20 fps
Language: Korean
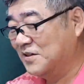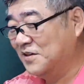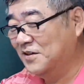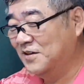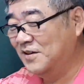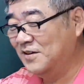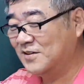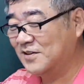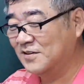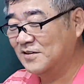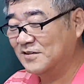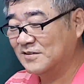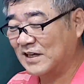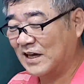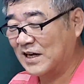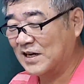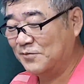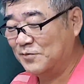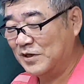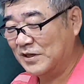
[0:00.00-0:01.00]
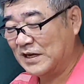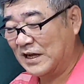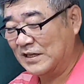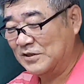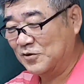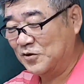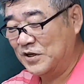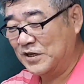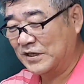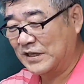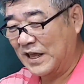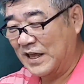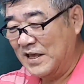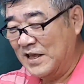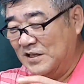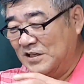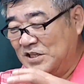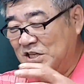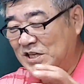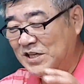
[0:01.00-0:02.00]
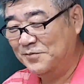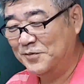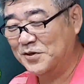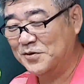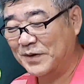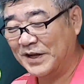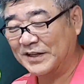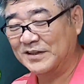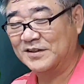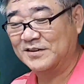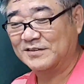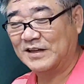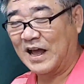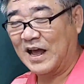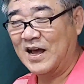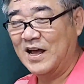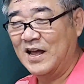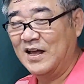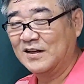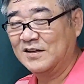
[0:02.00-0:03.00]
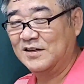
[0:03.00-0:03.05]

글을 쓰는 사람을 가지고 이렇게 팀을 만들었다.